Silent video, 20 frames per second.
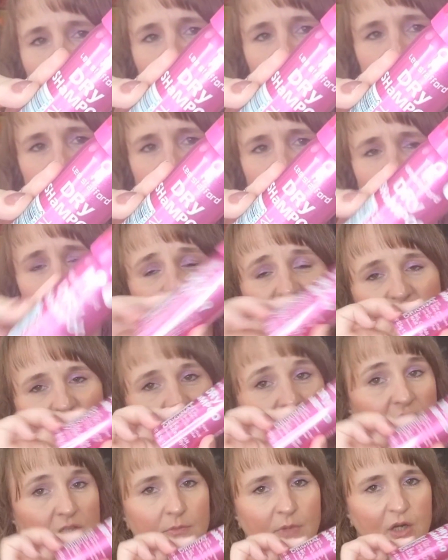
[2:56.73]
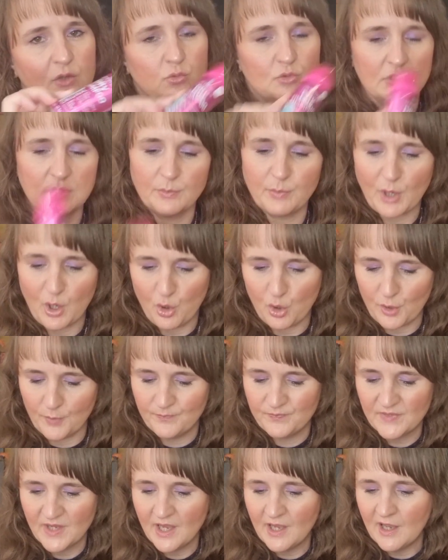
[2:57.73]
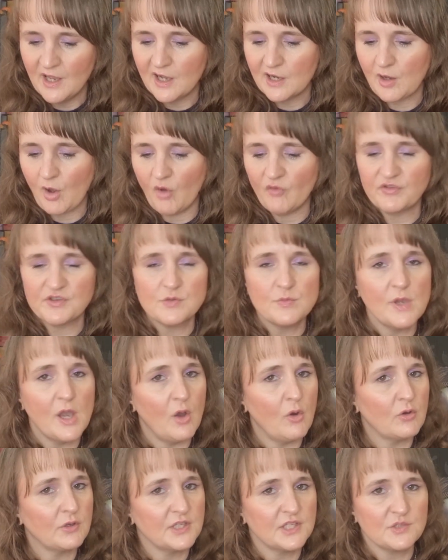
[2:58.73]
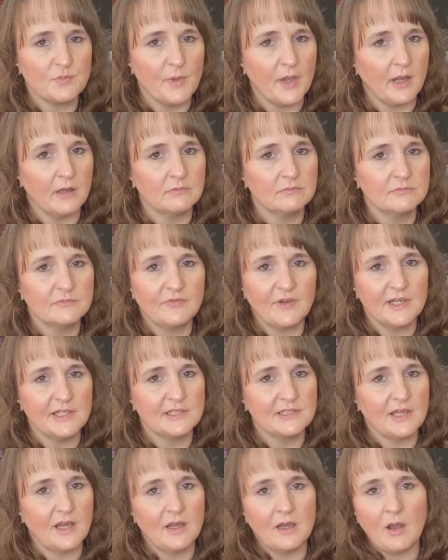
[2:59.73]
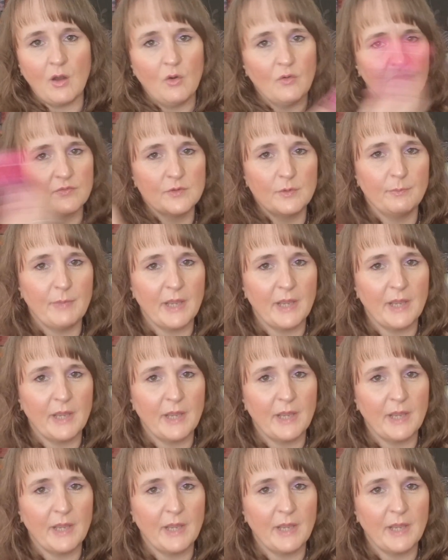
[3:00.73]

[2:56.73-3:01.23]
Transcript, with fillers: auch rausgenommen. Das kann ich immer gut gebrauchen. Kaufe ich mir auch nicht mehr, weil ich ja Haufen im